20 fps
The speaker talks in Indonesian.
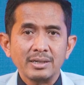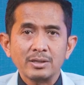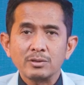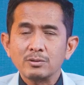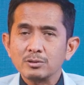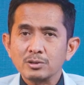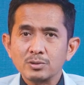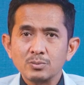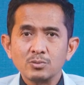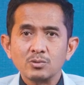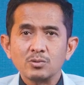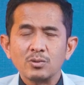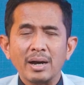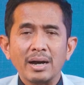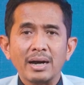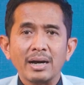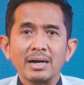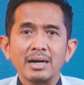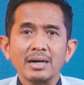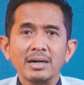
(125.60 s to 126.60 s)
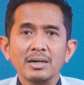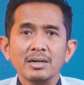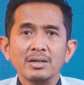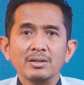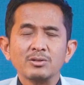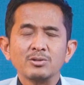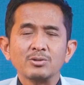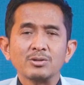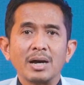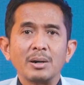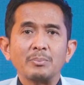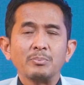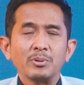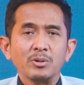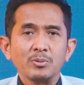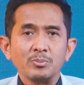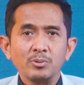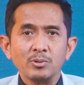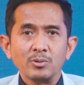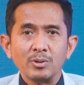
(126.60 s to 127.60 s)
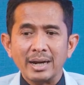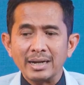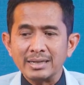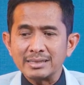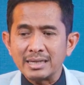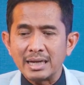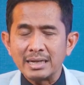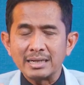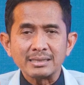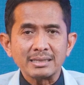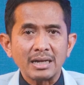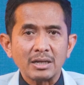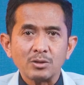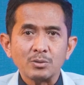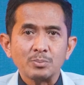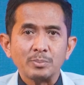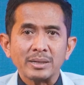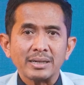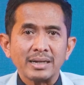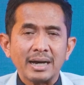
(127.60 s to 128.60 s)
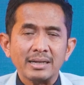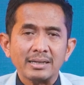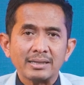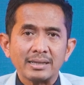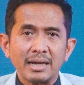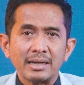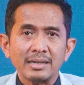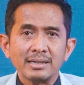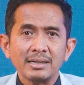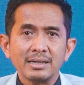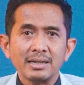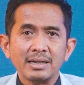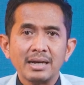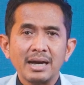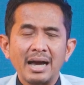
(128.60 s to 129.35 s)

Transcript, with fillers: Itu semua juga berhubungan saling satu berkaitan,